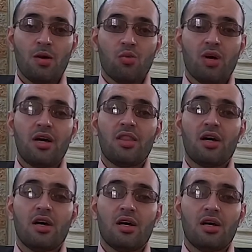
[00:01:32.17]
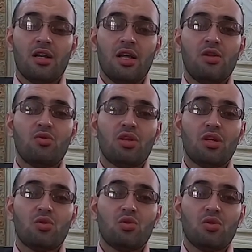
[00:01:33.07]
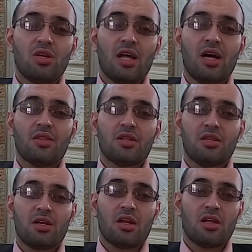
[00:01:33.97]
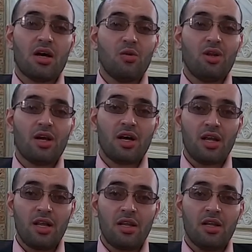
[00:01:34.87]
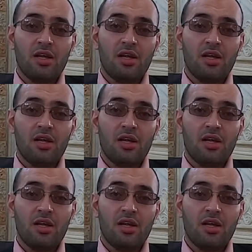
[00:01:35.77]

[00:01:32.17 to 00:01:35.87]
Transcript: وهذا لا نريد لهذا الضرر أو الخلل